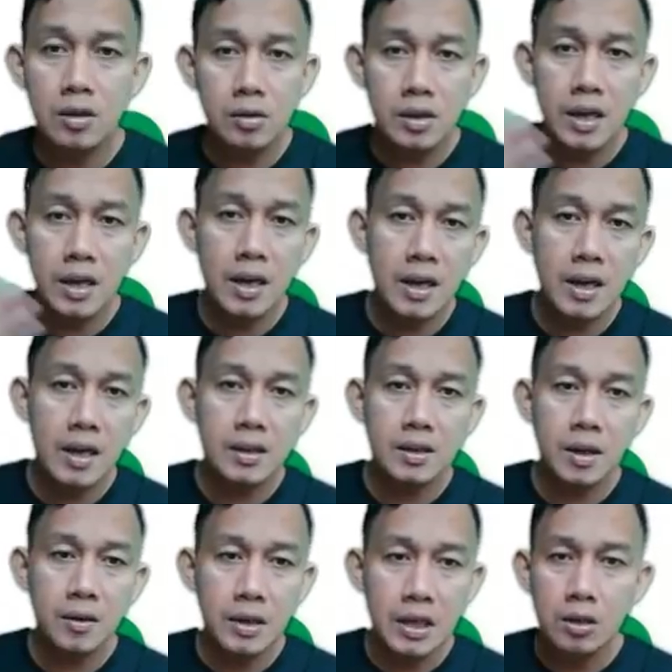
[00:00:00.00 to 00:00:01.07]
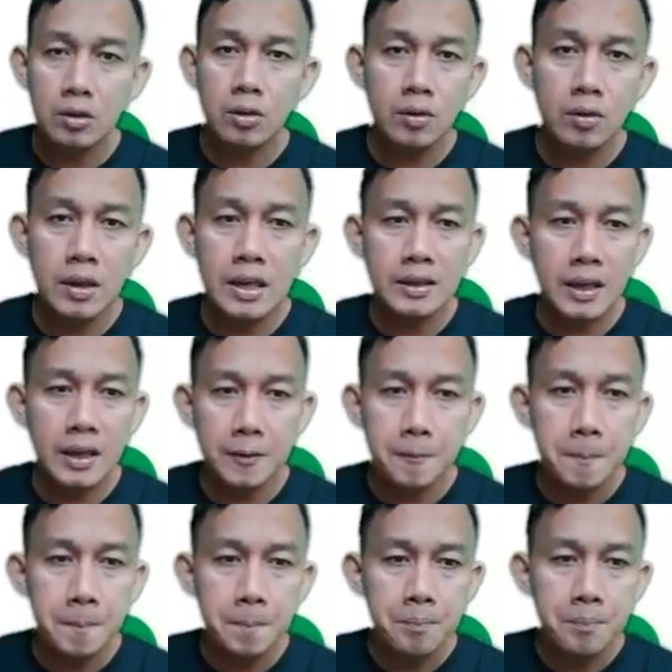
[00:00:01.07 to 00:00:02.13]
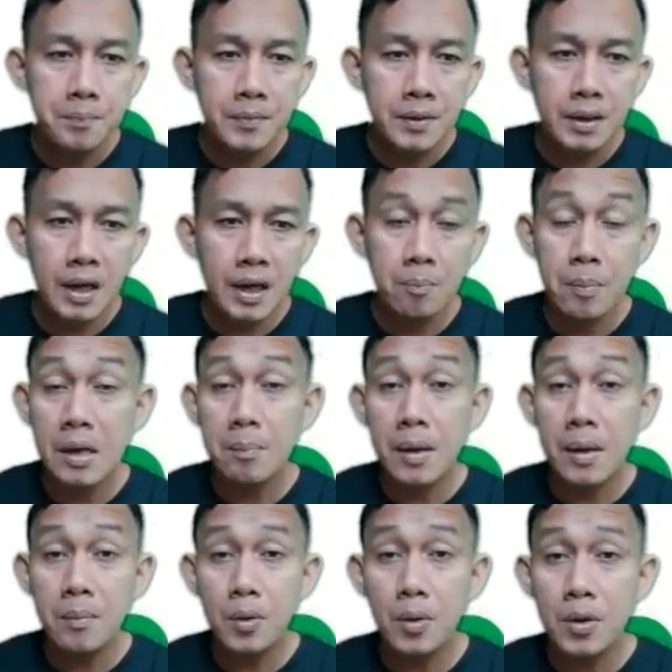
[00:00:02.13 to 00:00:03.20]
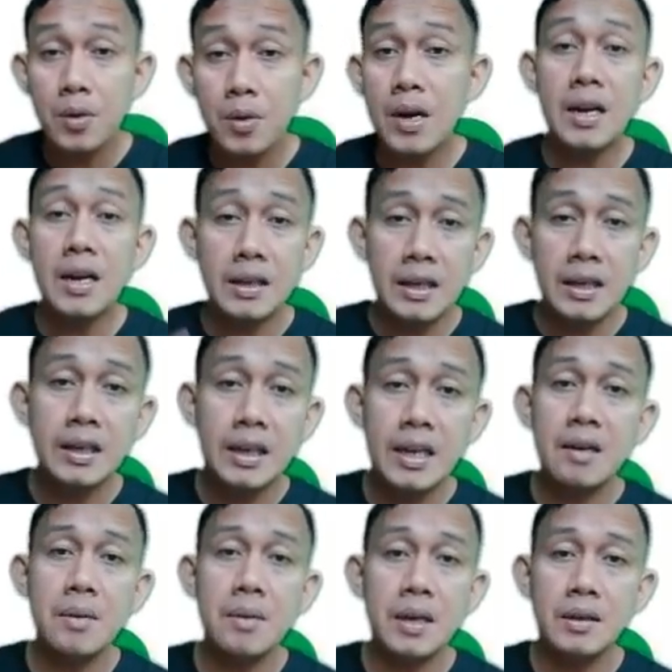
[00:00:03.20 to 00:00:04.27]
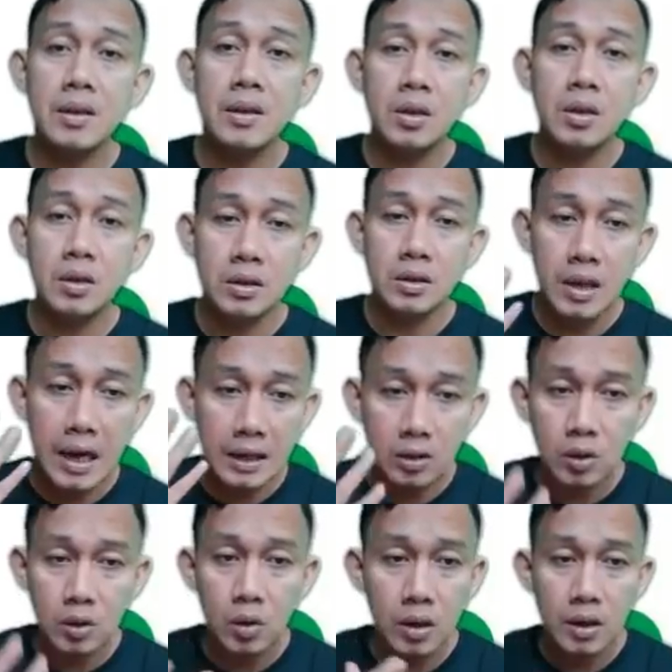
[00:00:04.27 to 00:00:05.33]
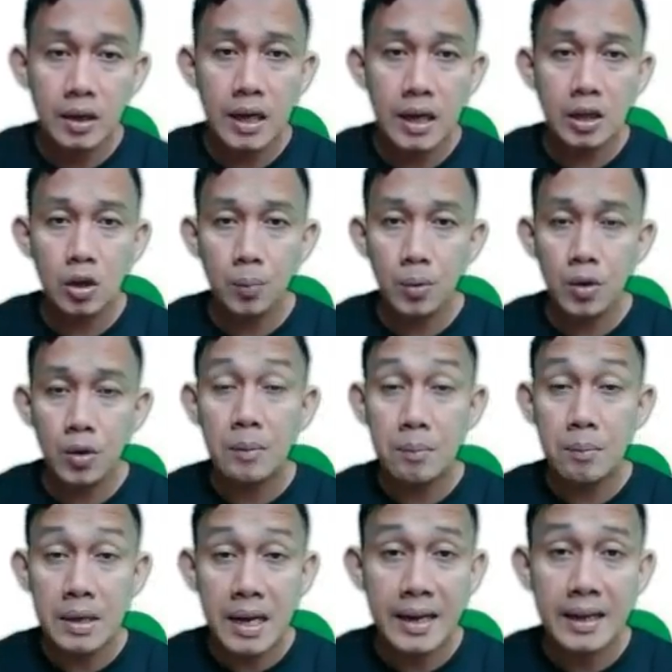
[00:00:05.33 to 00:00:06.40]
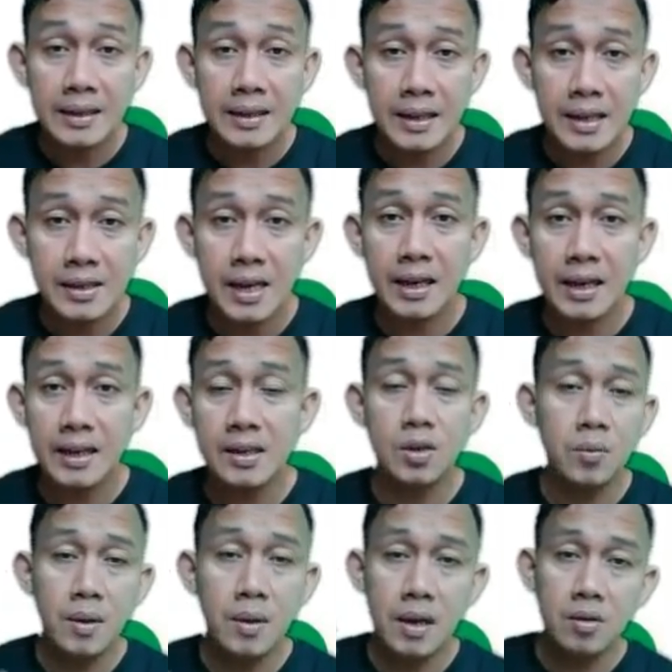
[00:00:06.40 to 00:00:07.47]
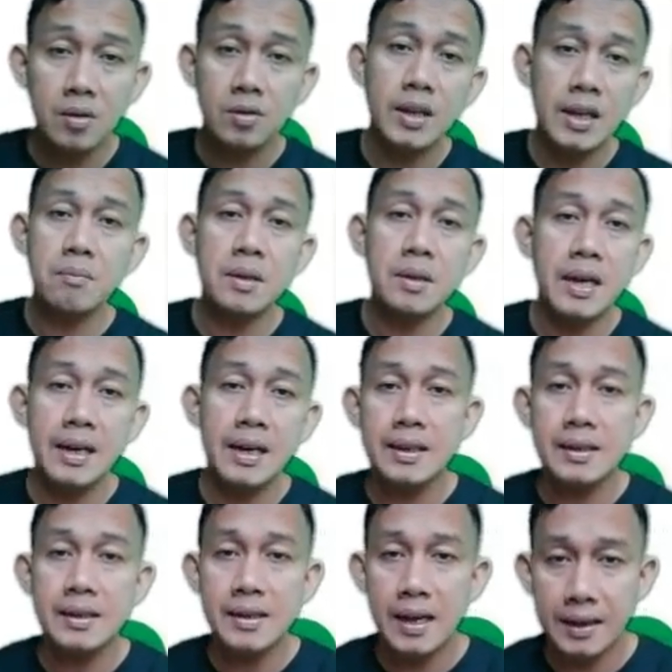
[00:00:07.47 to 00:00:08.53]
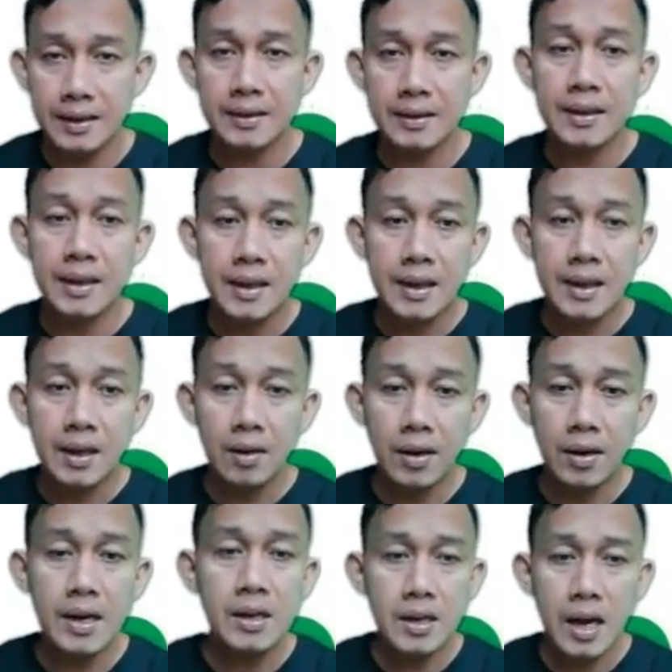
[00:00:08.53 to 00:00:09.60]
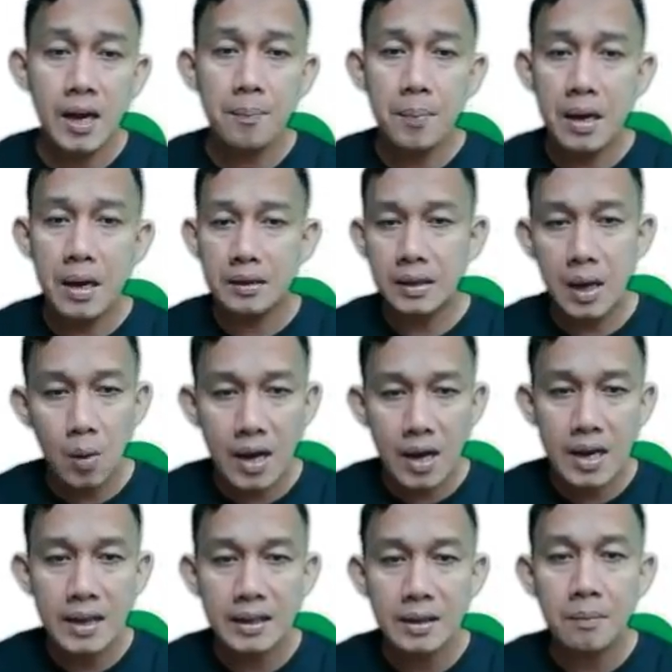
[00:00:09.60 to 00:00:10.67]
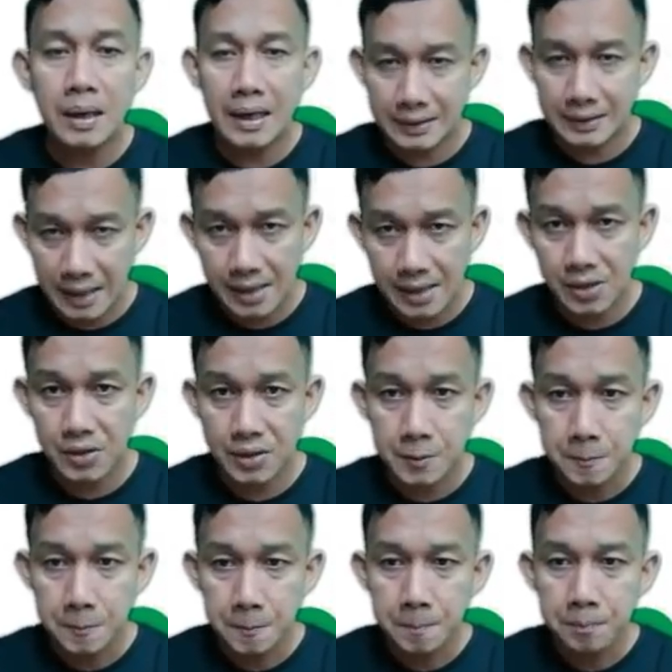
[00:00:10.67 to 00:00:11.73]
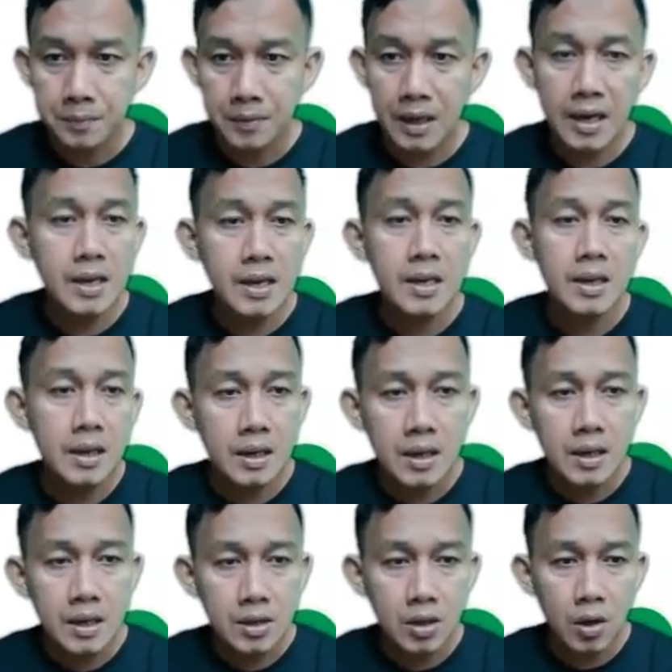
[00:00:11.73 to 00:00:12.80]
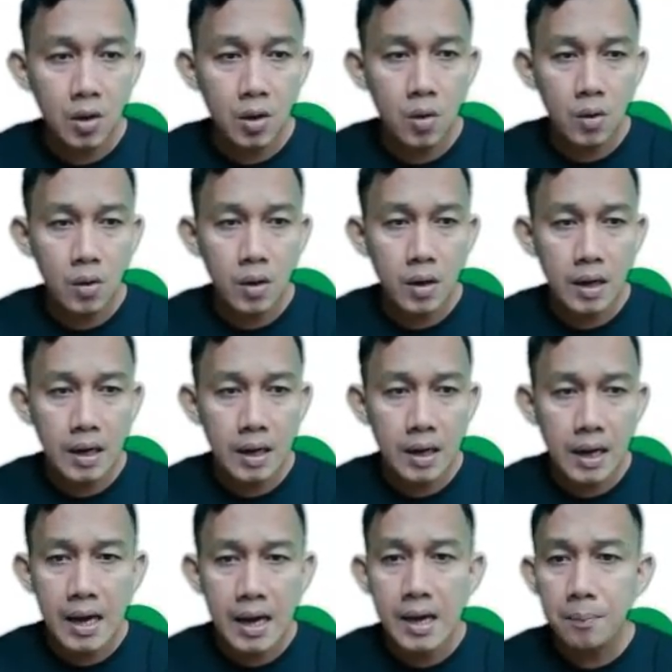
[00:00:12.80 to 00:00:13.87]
sa, sa intro natin, kay PayPal po yung aking ginamit at ito po yung ibinayad nila sa akin. So, meron silang binayad na sa akin. Okay? Sa paggawa lang ng mga task. Okay? So, ang